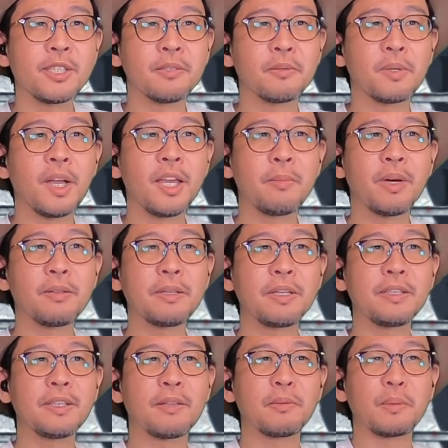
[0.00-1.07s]
さんのライバル
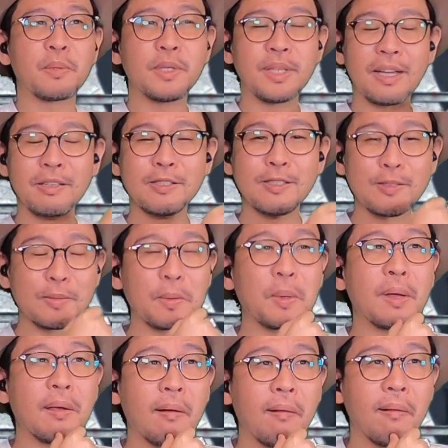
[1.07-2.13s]
的なのいたりすんの
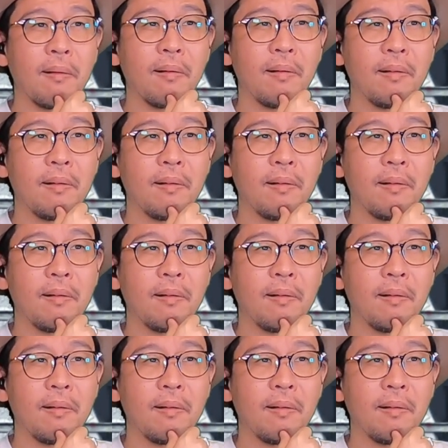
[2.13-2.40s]
かな